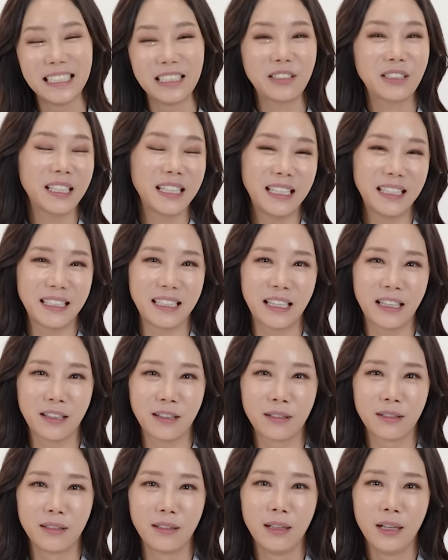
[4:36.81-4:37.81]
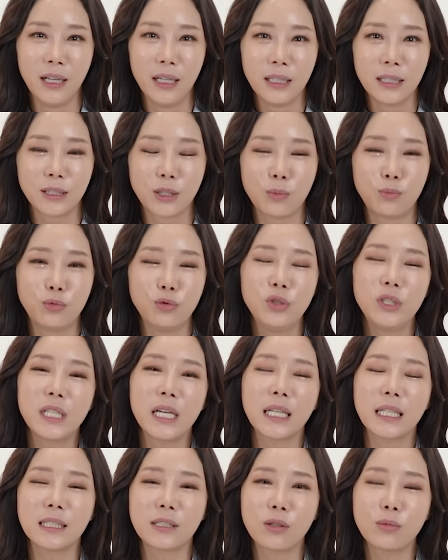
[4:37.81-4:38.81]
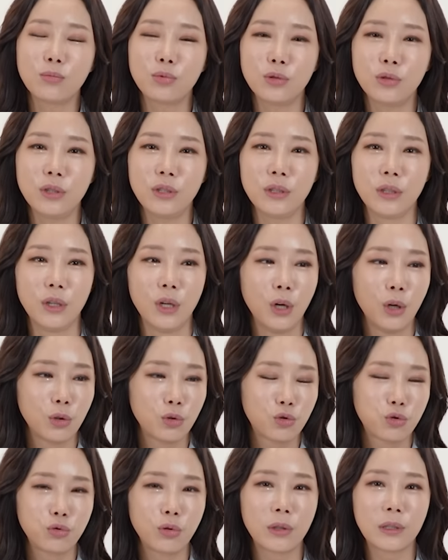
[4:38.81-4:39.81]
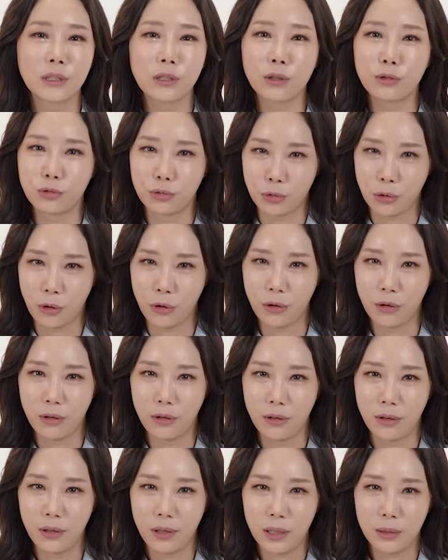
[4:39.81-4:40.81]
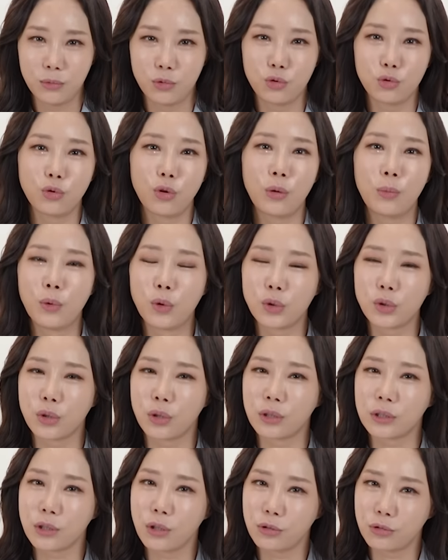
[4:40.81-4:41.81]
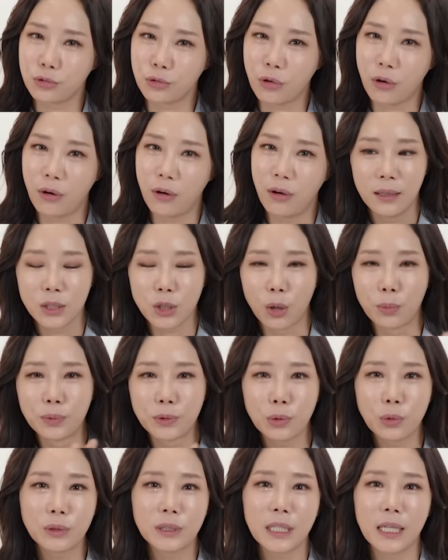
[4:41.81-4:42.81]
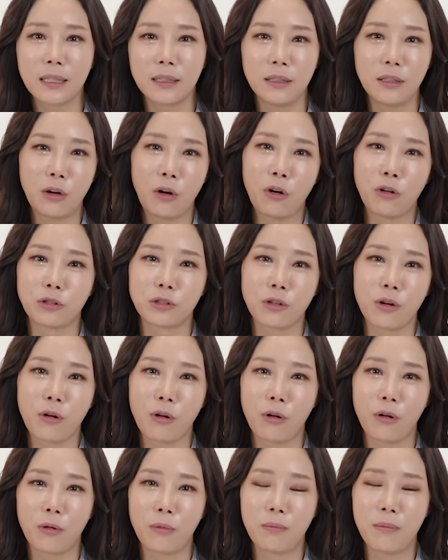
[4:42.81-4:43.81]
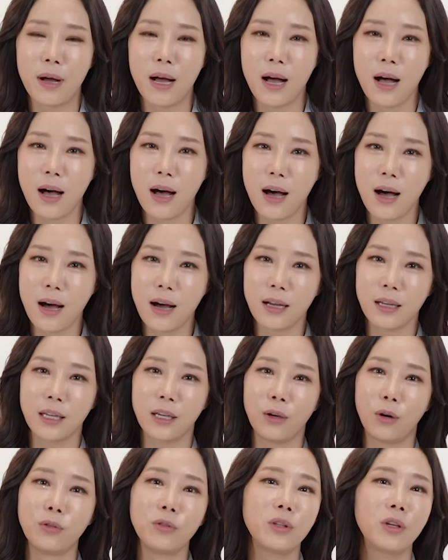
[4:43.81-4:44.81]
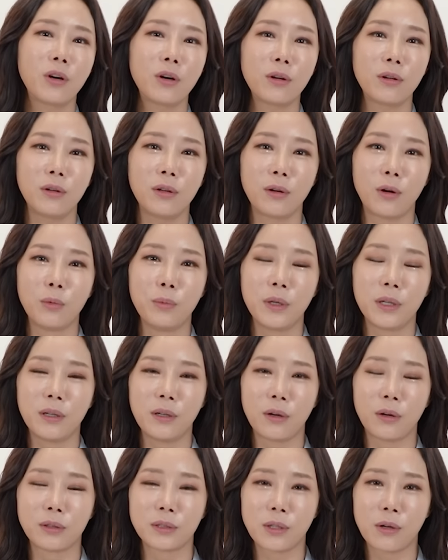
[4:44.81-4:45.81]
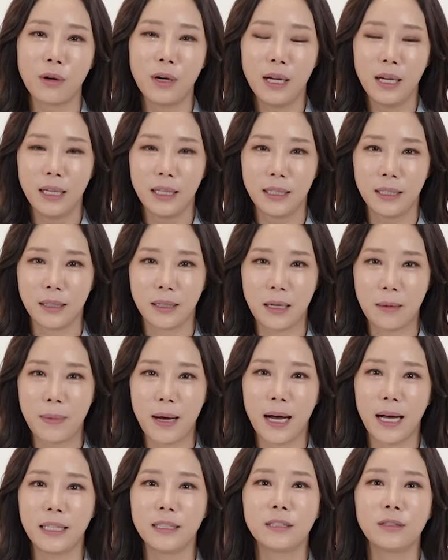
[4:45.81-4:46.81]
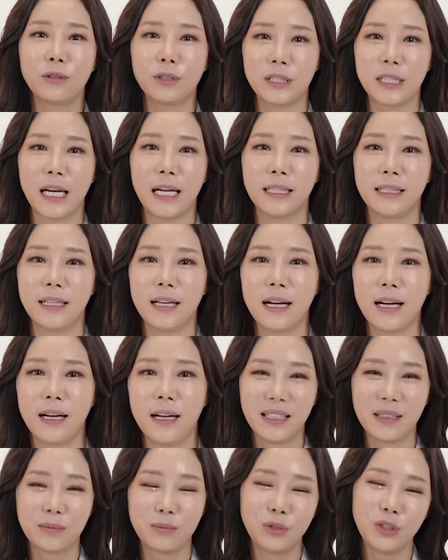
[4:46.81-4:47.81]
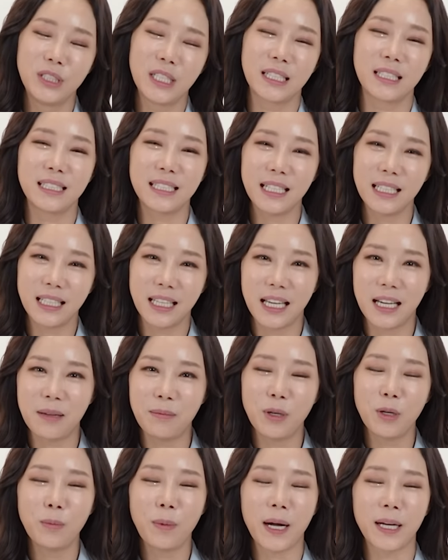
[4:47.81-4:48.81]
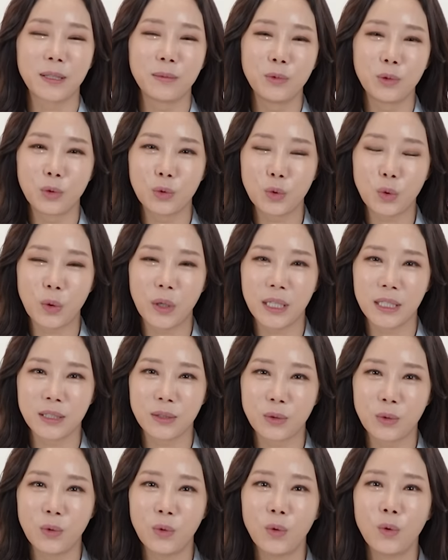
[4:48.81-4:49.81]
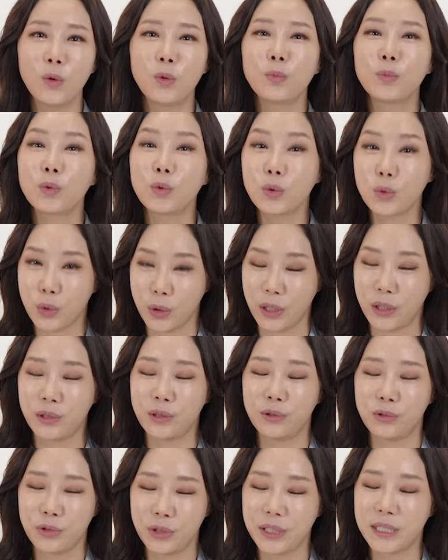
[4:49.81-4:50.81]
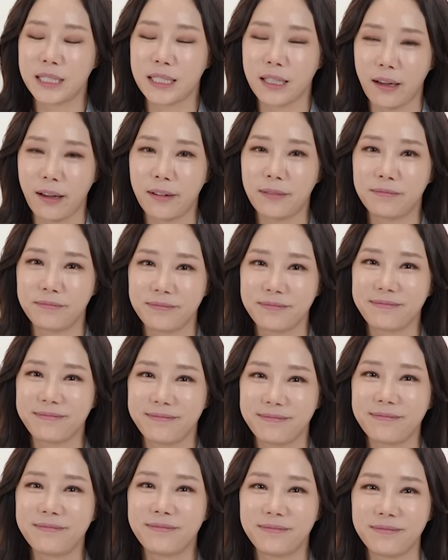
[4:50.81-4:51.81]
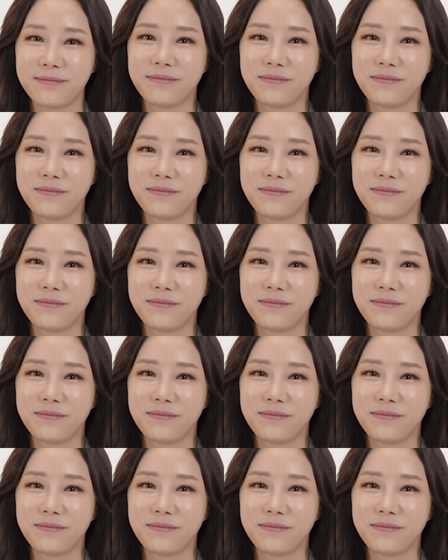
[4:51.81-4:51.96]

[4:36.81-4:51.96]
이렇게 얘기해요 그래서 문장의 성분을 주어 서술어 아니면 주어 목적어 서술어 접속사를 넣어서 막 연결 어미를 넣어서 이렇게 막 하는 것이 아니라 문장을 짧게 하면 발음도 좋아지고 호흡도 좋아질 수 있어요. 음.